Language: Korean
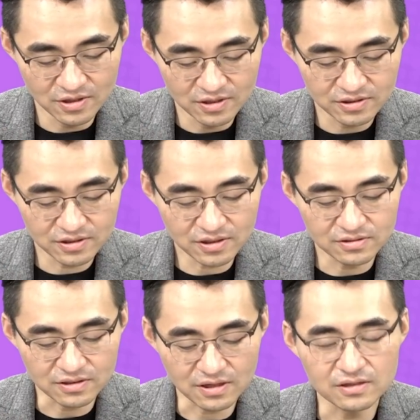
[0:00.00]
시장을
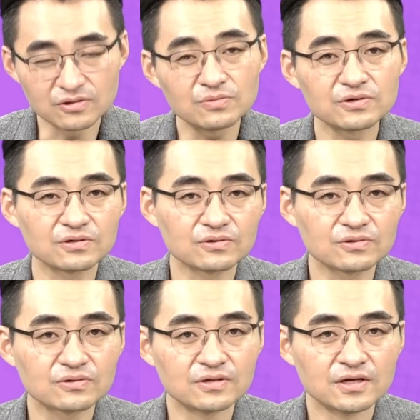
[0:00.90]
그냥 다 잃어버린
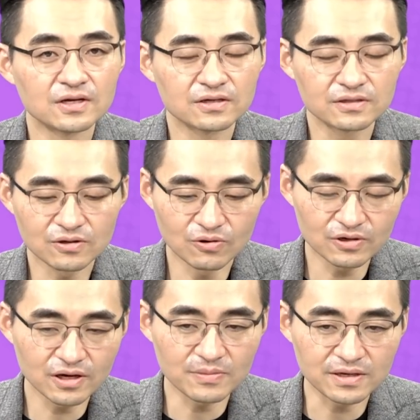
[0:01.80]
거죠. 근데
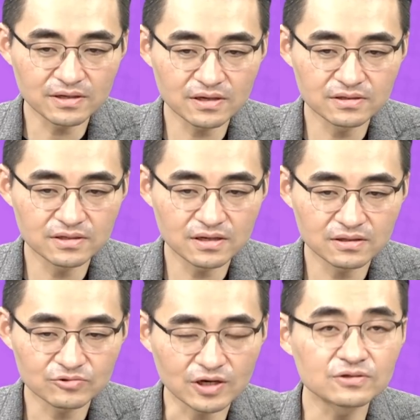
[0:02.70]
거기에 만약에 그냥
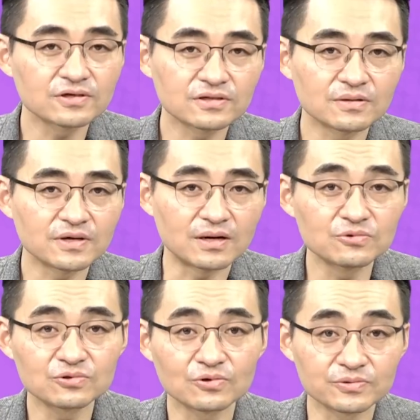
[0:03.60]
좌절했다면
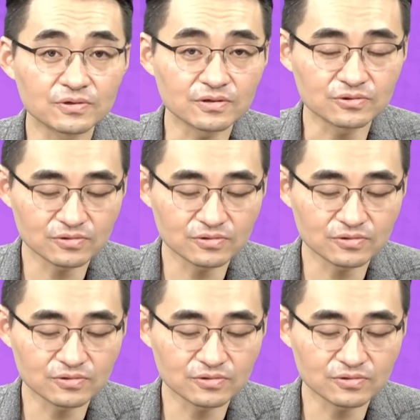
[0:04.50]
아무것도 없었겠죠.